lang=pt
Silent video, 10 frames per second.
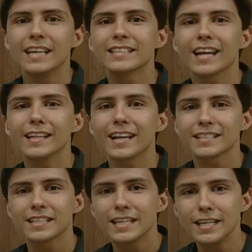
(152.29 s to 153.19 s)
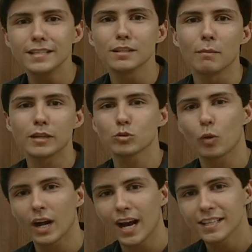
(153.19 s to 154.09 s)
está entre as 15 mais
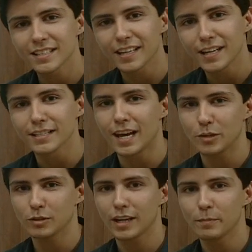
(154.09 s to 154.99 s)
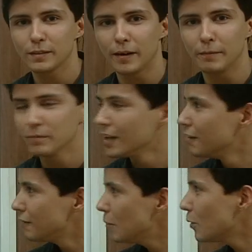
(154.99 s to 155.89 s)
tocadas aqui nas rádios da capital.
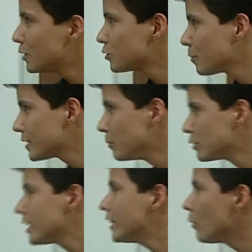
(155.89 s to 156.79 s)
Fala um pouquinho sobre essa música, é